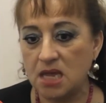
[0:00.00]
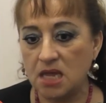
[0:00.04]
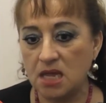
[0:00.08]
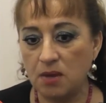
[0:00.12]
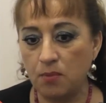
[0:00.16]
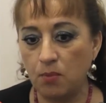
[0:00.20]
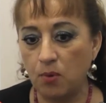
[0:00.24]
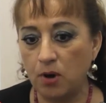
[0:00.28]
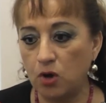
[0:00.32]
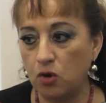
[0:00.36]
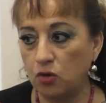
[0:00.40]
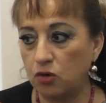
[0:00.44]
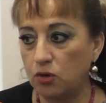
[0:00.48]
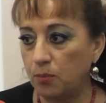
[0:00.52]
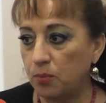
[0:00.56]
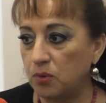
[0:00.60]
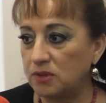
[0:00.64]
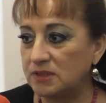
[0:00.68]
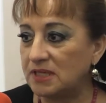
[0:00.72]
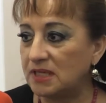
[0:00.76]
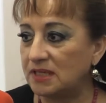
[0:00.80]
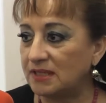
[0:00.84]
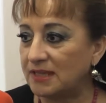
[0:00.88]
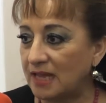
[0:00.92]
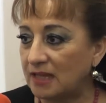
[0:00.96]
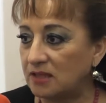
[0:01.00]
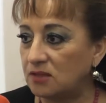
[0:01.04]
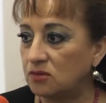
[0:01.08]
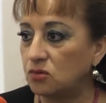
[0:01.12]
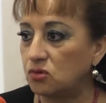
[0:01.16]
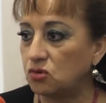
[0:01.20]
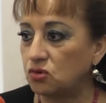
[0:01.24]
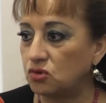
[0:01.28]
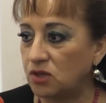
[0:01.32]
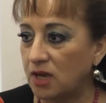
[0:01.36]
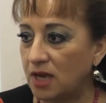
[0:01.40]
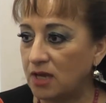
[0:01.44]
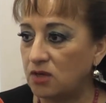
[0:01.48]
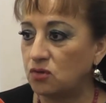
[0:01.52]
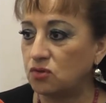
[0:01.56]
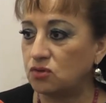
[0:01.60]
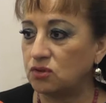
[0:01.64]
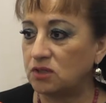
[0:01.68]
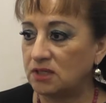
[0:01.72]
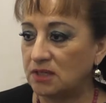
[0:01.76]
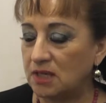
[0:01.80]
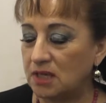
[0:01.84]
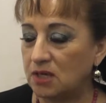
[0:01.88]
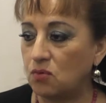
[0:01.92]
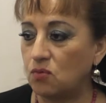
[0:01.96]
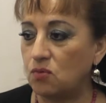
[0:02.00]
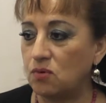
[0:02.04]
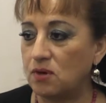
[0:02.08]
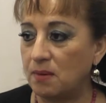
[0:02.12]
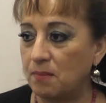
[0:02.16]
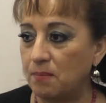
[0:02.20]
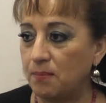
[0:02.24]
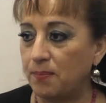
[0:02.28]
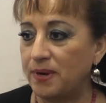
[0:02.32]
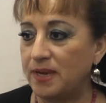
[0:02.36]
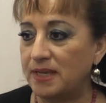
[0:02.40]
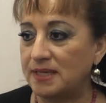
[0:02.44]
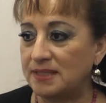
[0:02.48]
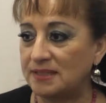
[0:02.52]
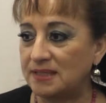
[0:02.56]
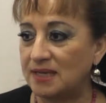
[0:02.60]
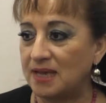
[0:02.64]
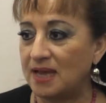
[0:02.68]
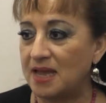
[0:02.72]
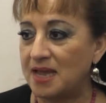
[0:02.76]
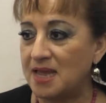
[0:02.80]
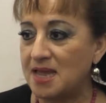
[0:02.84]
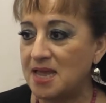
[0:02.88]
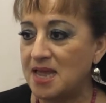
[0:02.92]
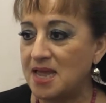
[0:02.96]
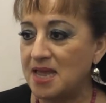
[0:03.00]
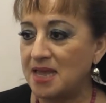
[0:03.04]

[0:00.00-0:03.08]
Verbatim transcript: y bueno, después de tantos años de tener una empresa